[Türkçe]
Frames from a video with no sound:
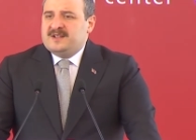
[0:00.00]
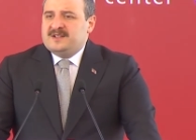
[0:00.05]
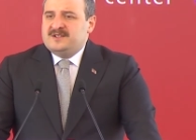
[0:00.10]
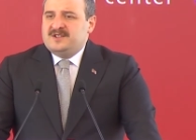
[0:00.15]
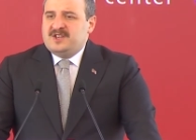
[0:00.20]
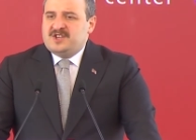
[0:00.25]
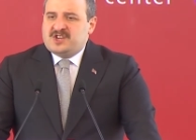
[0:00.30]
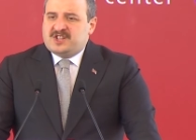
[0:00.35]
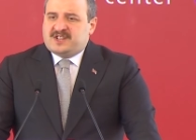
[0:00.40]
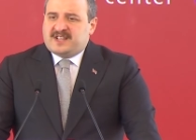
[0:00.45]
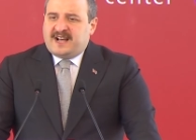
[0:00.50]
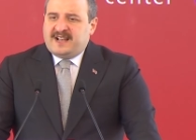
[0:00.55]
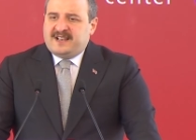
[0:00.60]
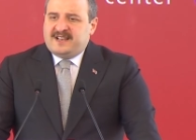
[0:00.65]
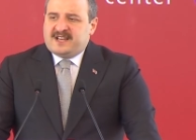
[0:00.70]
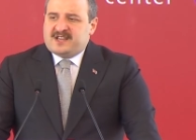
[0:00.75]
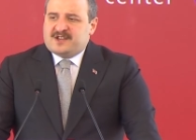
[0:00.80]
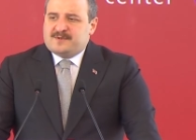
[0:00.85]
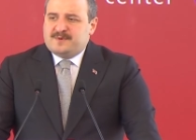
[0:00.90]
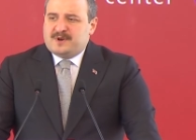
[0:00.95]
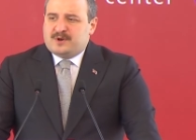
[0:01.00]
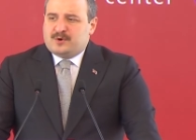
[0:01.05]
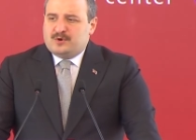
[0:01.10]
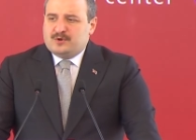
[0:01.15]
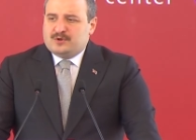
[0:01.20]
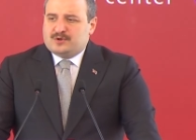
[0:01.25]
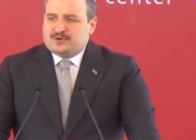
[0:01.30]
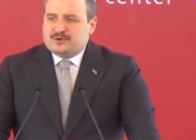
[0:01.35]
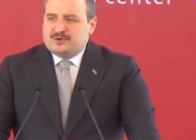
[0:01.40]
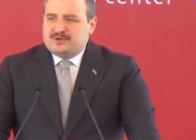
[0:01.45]
dijitalleşme
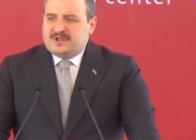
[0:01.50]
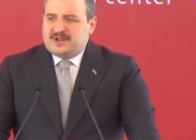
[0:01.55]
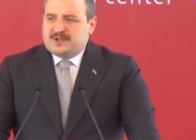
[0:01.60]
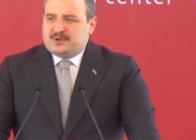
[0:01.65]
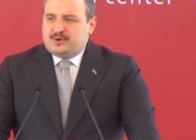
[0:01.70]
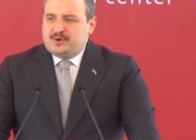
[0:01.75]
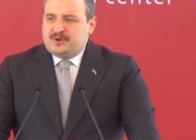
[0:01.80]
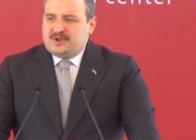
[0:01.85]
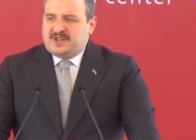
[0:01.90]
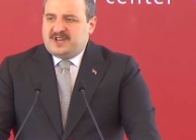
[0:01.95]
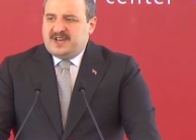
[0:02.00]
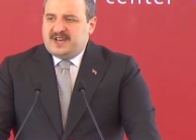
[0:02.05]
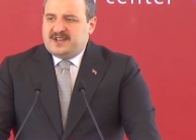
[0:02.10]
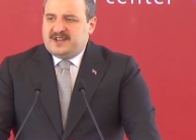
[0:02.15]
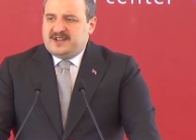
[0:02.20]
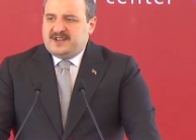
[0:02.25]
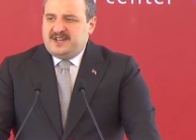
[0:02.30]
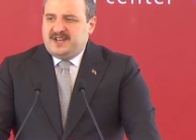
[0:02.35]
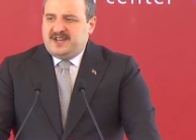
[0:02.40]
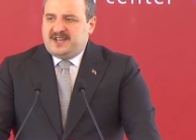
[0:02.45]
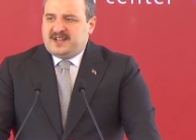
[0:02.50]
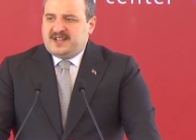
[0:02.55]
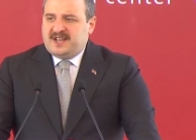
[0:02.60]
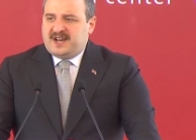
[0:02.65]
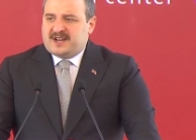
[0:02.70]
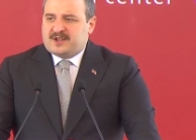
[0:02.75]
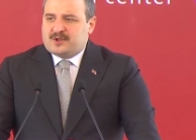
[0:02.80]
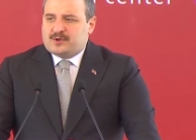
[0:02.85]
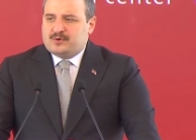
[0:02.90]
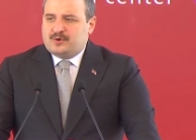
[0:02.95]
konusunda Türkiye'nin
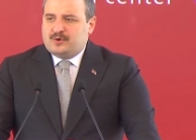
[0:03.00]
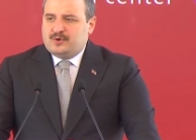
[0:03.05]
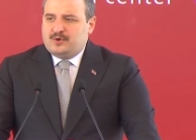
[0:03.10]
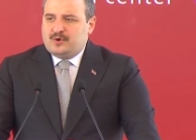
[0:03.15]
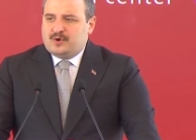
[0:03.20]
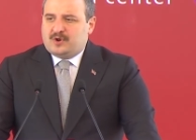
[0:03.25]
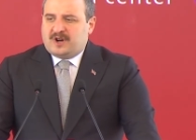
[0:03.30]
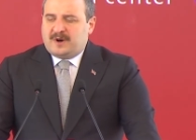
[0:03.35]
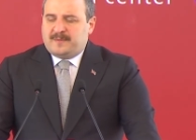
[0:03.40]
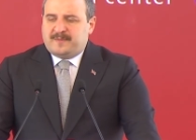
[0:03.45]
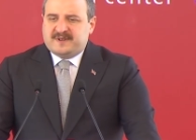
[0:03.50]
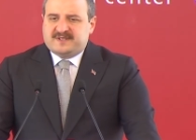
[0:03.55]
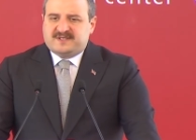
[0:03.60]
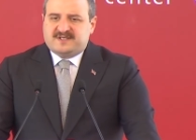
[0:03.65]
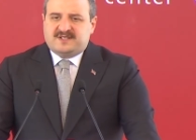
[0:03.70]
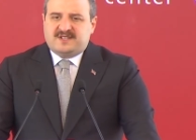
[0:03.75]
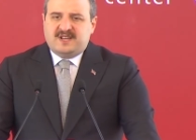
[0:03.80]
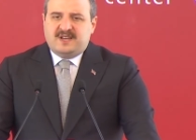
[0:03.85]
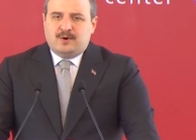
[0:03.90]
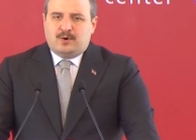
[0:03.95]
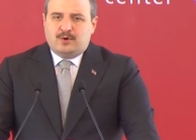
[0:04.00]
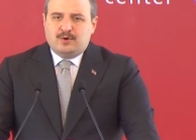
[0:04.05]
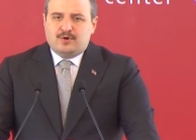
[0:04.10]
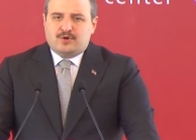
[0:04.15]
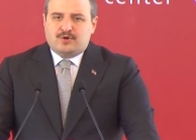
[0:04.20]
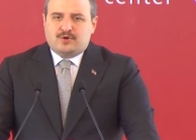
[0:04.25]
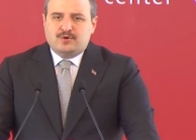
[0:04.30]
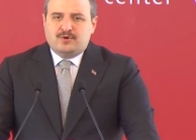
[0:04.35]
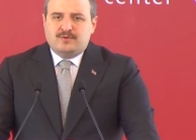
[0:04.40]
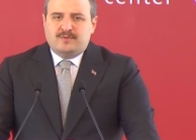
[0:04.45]
ihtiyaç duyduğu kapasiteyi
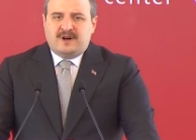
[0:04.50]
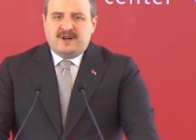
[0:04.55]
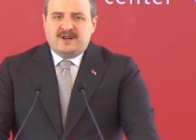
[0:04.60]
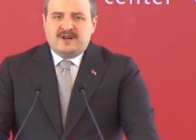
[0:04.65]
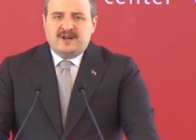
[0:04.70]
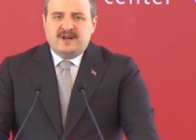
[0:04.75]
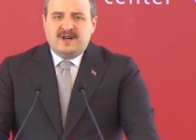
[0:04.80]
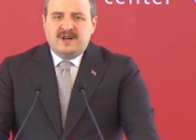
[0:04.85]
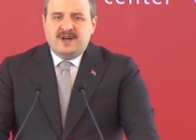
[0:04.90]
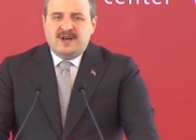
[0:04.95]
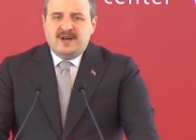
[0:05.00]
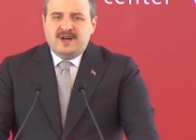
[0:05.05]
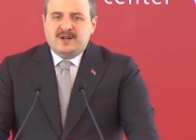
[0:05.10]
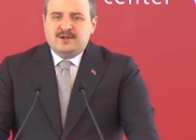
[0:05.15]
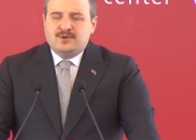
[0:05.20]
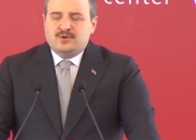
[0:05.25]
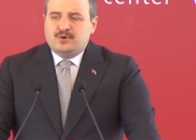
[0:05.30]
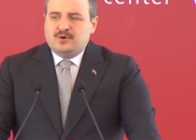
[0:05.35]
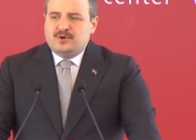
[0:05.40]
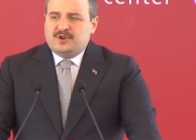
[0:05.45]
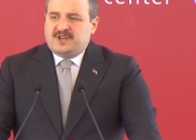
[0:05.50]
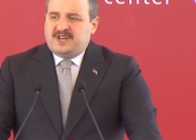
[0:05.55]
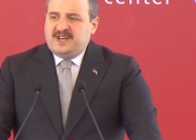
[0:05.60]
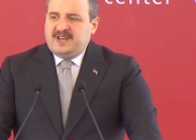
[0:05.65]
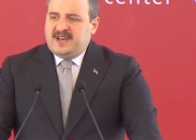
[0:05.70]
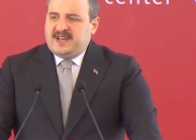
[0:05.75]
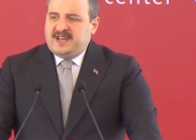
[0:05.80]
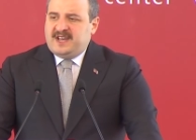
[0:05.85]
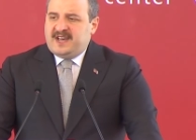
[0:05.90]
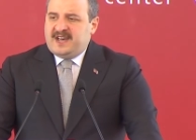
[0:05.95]
oluşturmak,
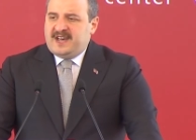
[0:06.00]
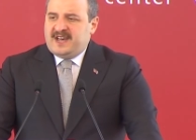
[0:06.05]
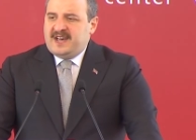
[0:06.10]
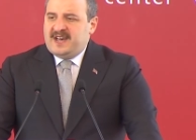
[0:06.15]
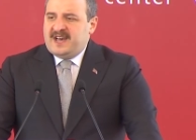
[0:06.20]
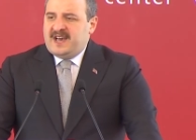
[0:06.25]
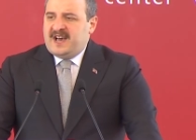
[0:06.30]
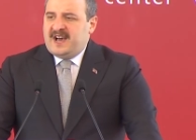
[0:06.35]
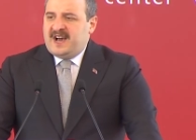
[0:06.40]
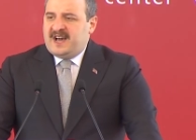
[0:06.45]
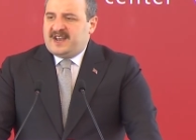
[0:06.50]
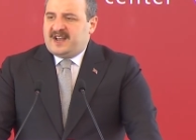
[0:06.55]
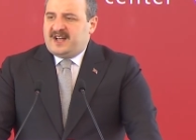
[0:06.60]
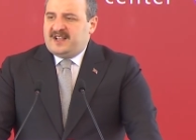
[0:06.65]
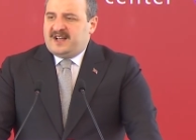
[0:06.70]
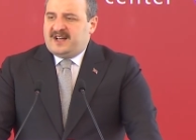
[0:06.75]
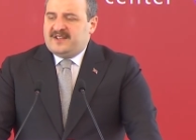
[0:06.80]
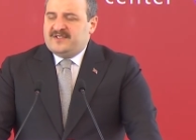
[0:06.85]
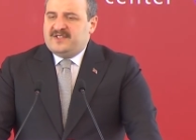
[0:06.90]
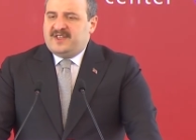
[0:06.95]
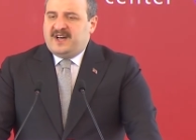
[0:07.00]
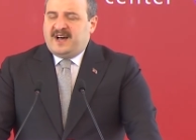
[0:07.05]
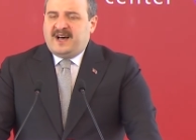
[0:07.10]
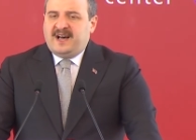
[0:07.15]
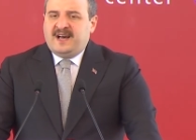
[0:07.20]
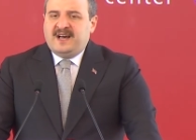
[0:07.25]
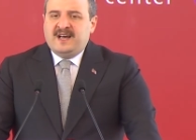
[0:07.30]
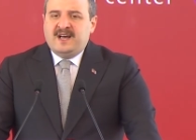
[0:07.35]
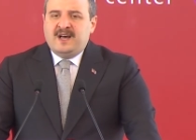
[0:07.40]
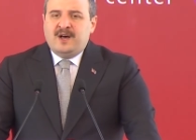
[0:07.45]
Türkiye'yi her
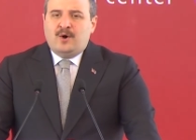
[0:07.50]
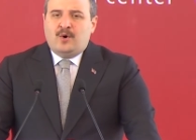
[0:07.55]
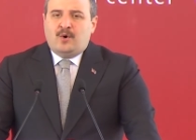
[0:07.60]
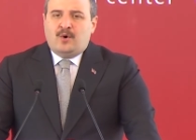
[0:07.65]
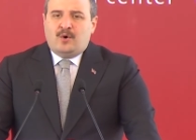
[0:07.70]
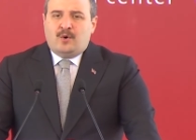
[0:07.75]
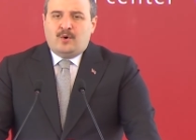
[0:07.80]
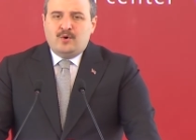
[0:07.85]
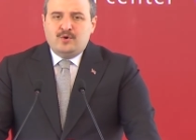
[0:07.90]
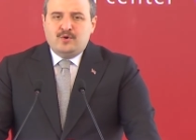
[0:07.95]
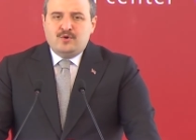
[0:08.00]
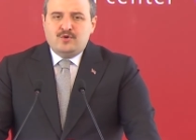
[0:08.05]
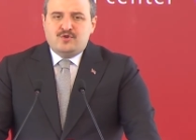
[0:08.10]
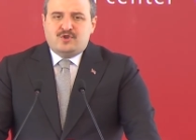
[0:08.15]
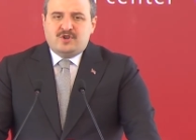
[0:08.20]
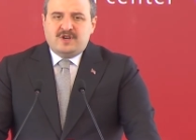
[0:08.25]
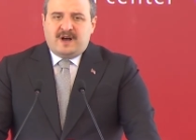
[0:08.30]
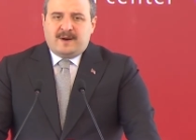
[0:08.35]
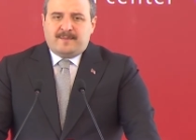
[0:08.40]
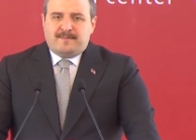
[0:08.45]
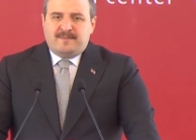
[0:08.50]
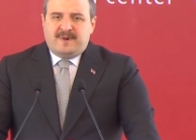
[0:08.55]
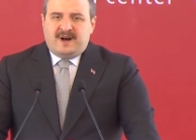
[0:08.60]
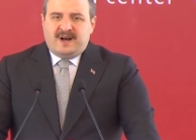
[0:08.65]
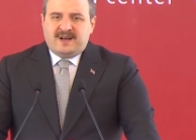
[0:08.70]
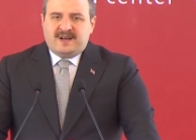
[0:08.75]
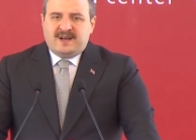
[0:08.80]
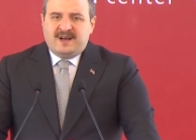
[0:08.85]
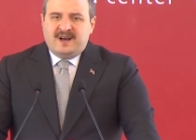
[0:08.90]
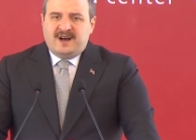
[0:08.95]
alanda oyuncu
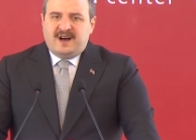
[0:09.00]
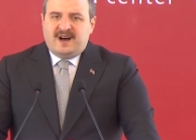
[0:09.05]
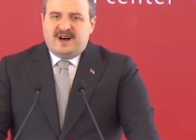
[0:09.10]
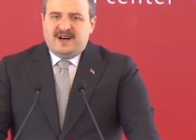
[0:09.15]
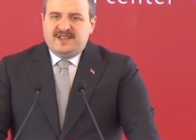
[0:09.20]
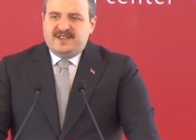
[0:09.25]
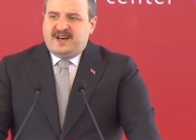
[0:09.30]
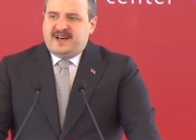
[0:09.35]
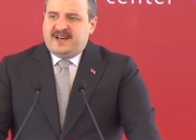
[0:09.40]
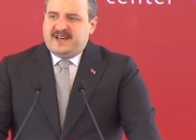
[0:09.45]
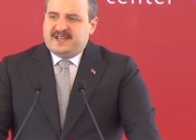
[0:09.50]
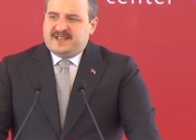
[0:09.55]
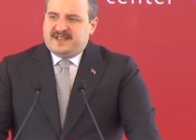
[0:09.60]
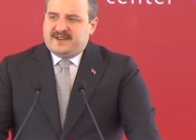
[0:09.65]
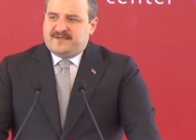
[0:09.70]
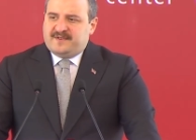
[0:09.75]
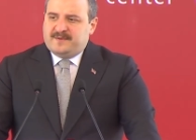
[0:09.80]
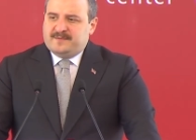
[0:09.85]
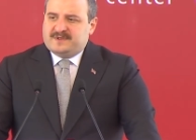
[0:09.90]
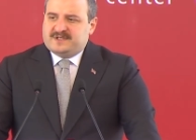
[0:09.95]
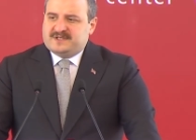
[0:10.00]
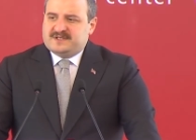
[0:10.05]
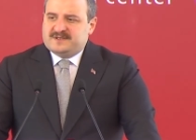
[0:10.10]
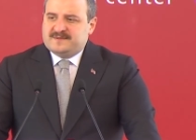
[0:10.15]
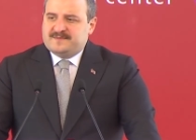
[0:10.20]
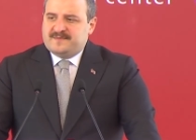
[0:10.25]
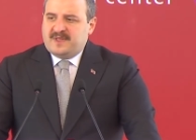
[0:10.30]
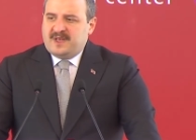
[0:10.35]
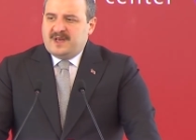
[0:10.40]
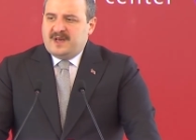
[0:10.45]
yapmak ana hedefimiz.
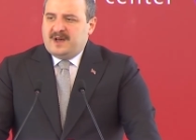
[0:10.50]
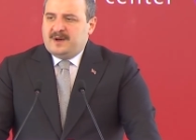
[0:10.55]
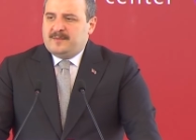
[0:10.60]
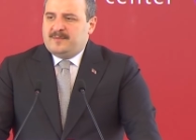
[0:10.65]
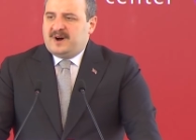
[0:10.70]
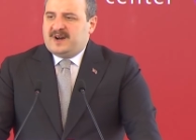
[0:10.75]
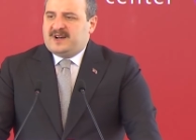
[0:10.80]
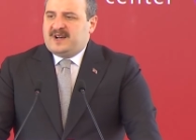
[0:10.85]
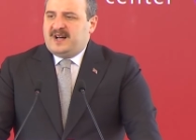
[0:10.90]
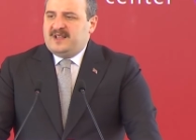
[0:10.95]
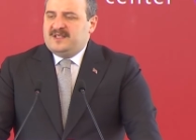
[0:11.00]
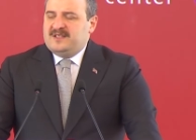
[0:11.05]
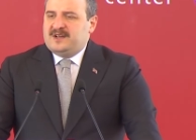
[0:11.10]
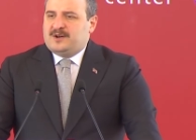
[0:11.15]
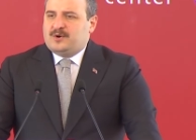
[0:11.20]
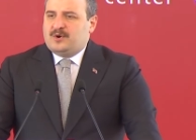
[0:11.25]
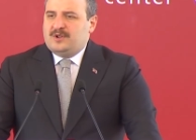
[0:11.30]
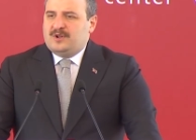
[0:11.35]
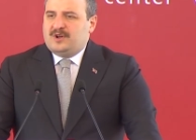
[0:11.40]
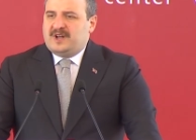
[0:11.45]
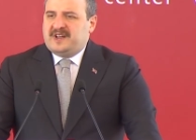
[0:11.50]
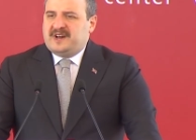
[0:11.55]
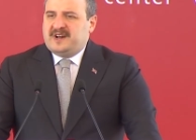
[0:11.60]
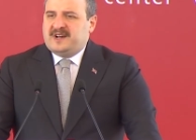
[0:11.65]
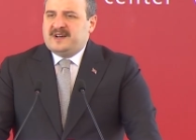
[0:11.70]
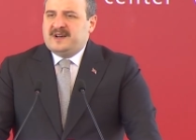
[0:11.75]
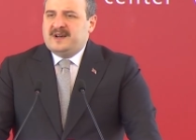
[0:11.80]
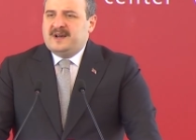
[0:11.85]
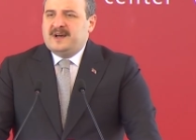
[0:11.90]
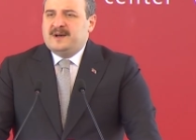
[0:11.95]
Bakanlık olarak
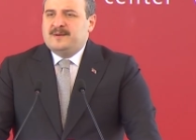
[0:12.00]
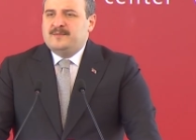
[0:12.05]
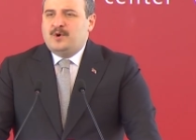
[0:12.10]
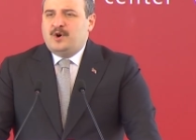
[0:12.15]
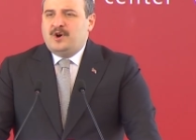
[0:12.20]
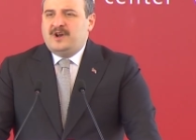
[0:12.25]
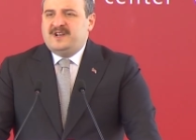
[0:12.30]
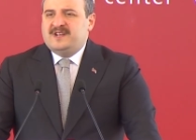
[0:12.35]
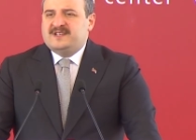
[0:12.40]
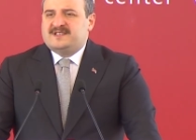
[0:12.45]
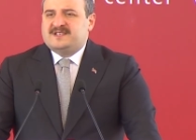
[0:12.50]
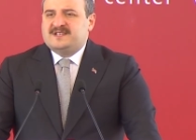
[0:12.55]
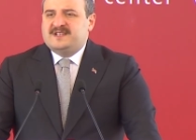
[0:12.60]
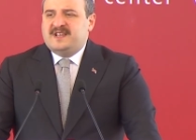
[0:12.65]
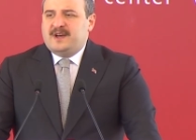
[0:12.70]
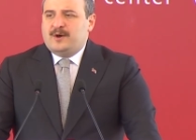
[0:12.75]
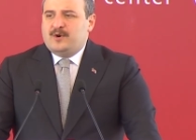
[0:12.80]
böylesine